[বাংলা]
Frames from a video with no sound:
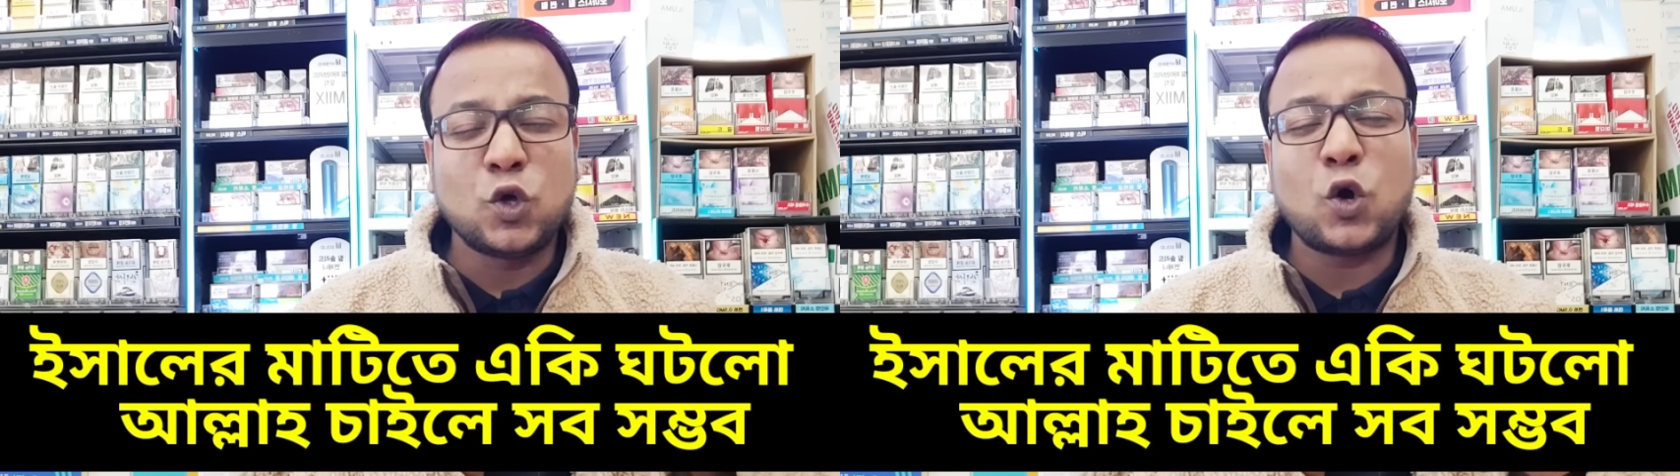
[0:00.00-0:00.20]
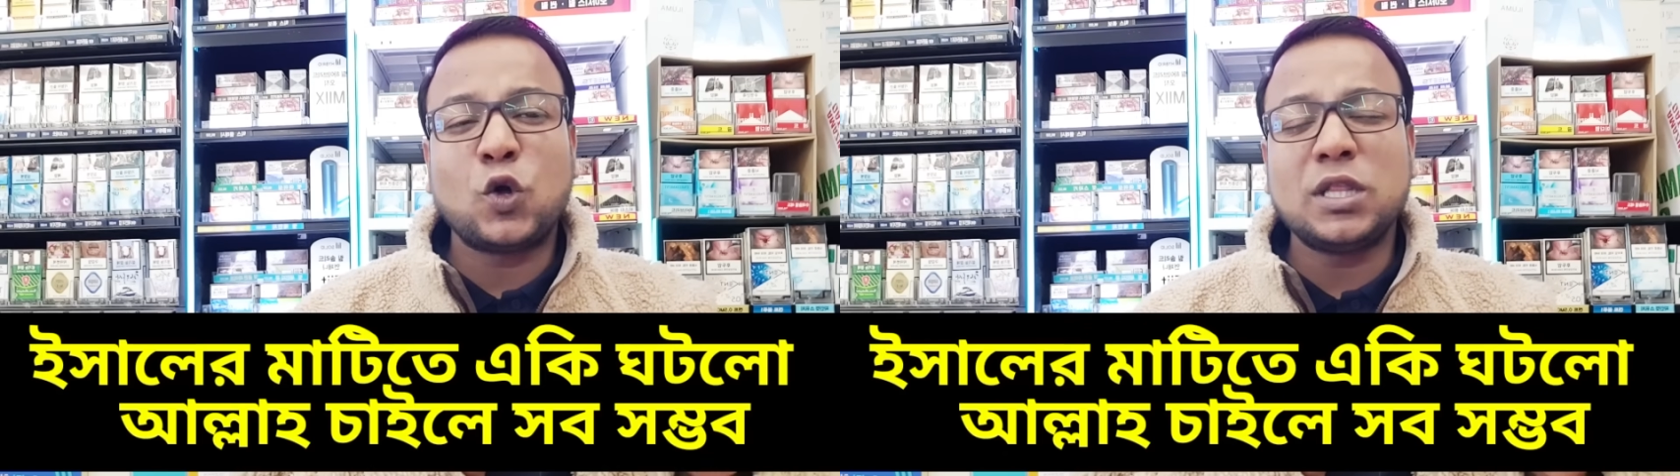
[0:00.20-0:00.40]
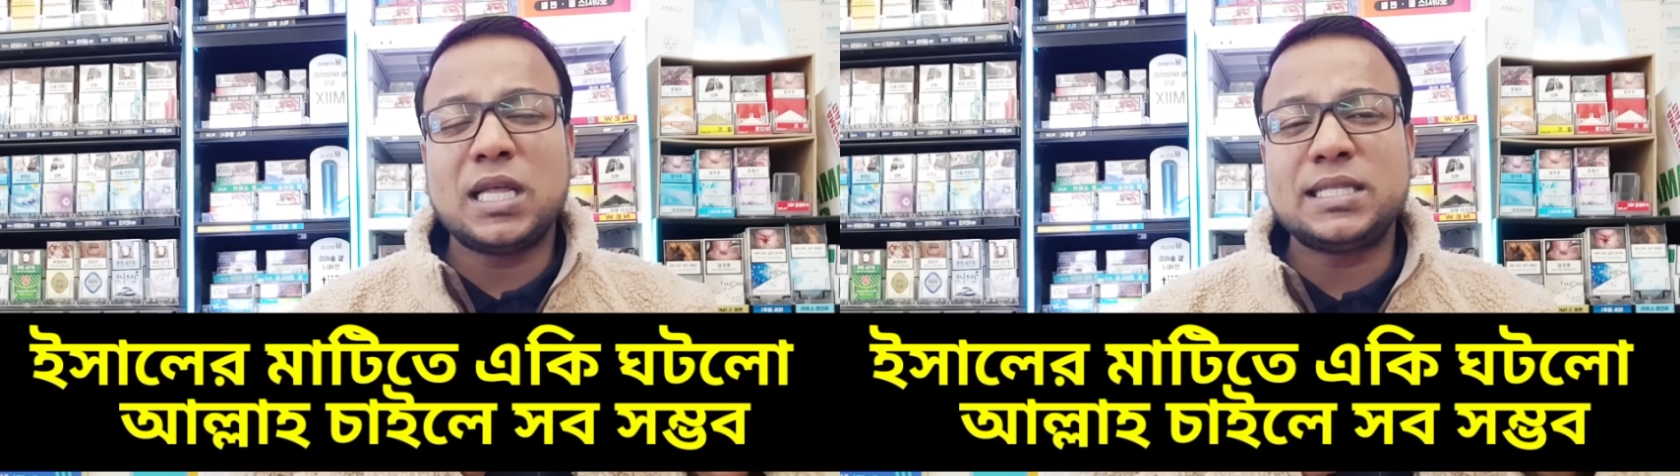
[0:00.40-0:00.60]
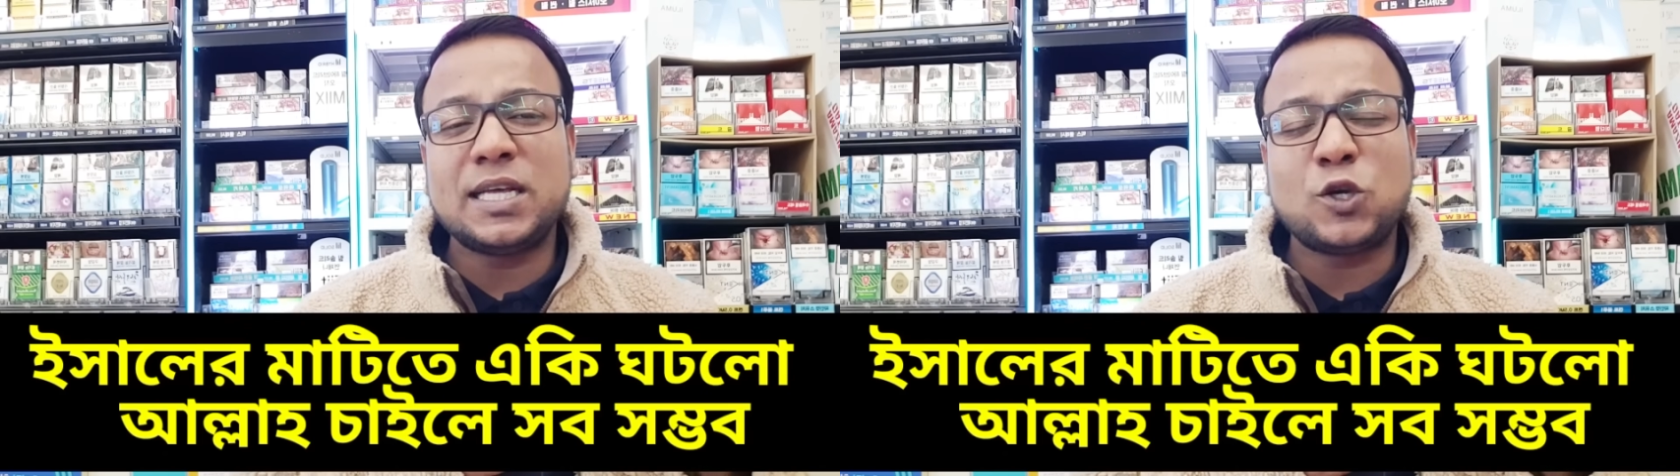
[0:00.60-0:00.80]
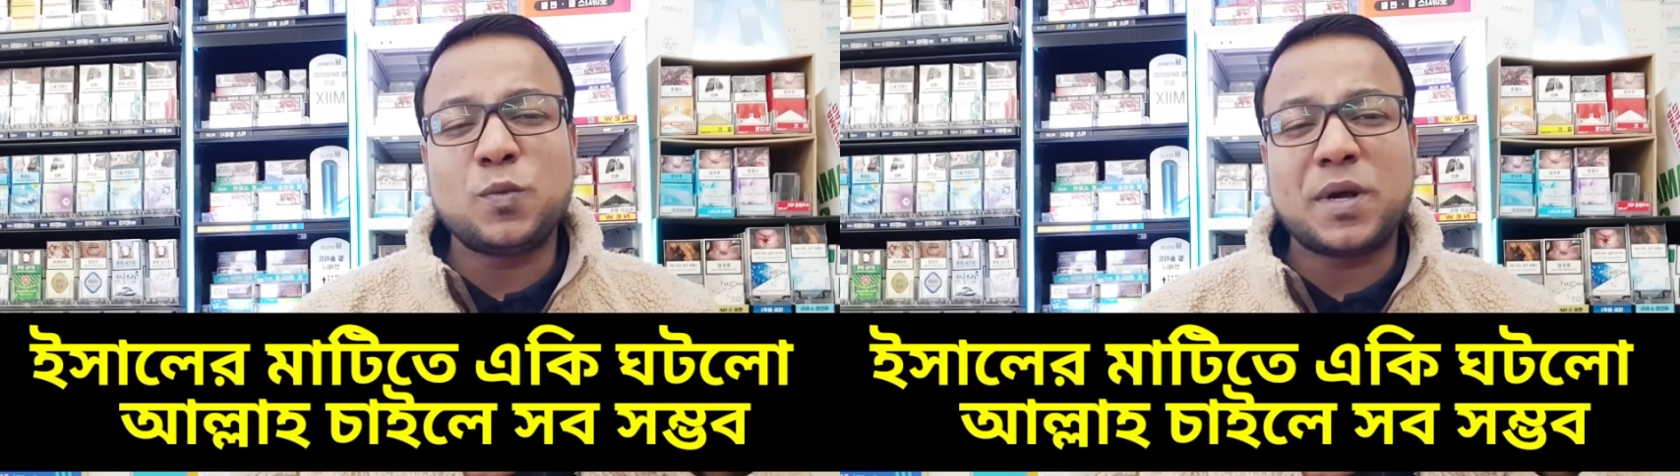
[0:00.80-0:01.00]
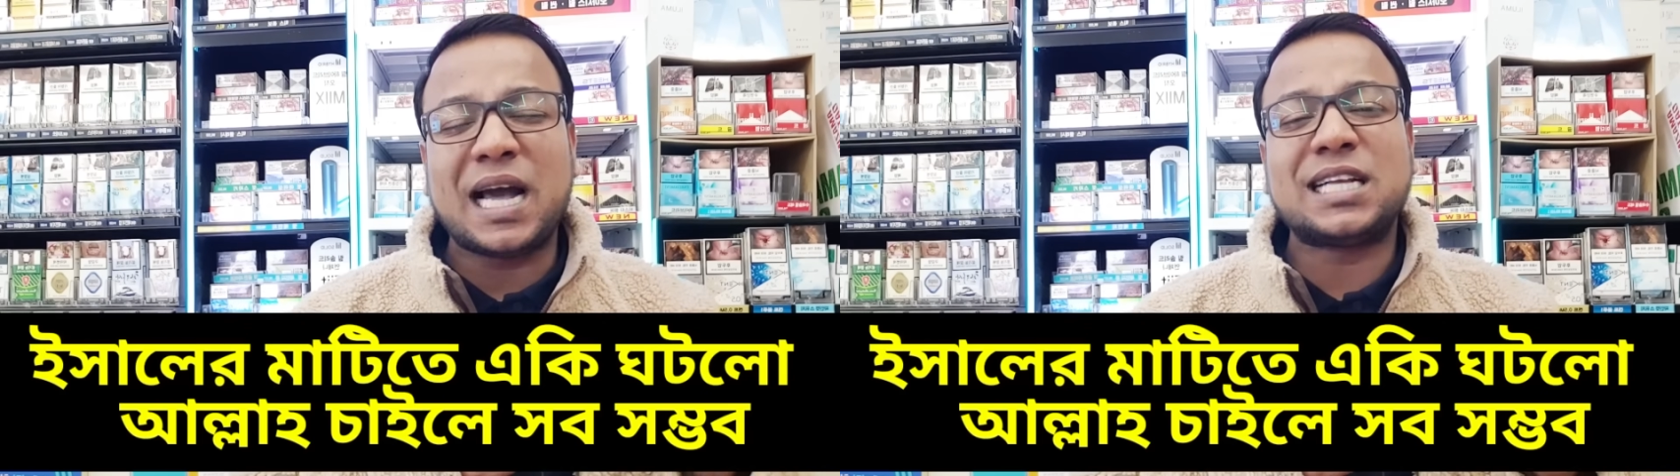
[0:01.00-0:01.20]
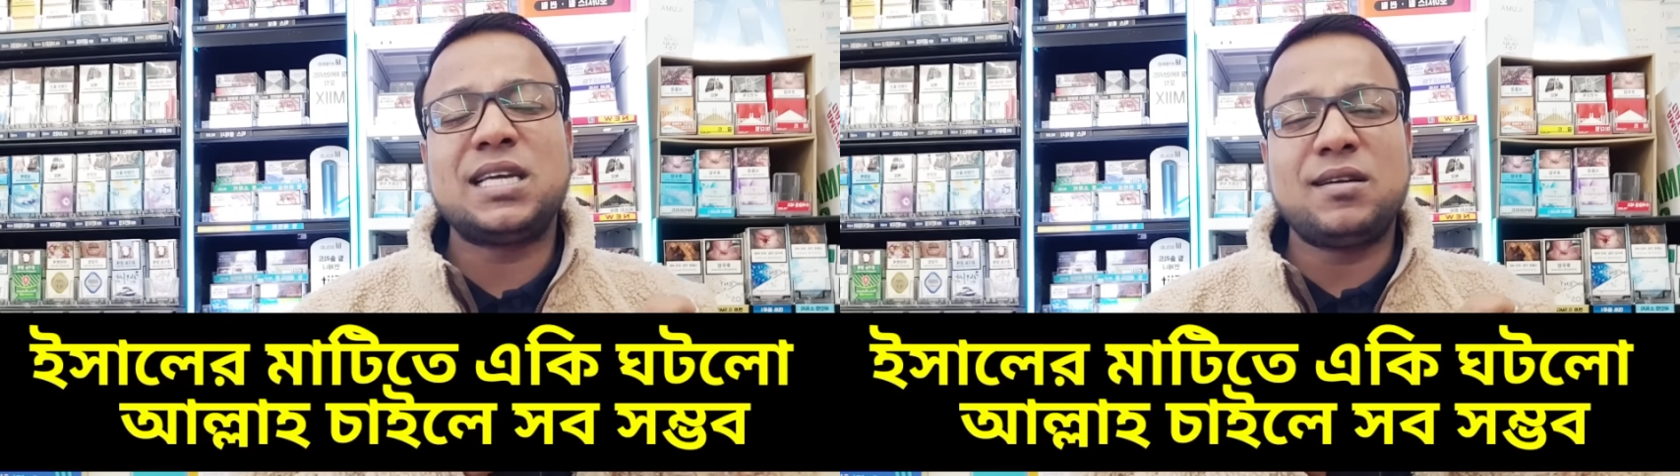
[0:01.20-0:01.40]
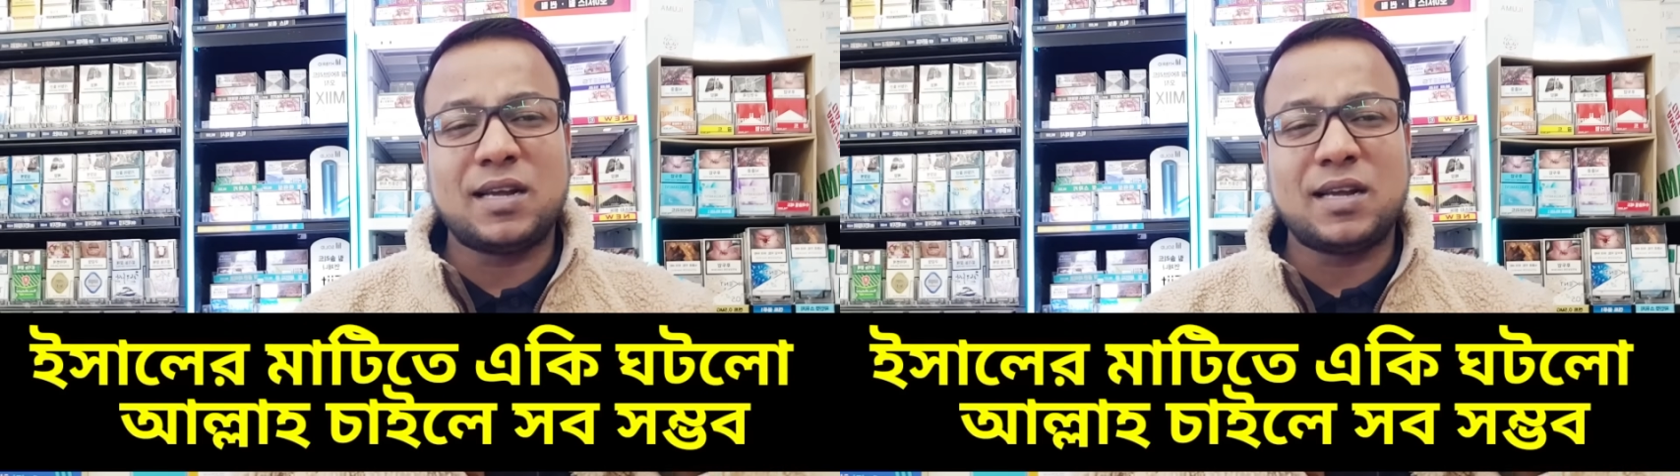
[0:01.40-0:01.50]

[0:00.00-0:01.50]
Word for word: দখলদারদের খুব কাছের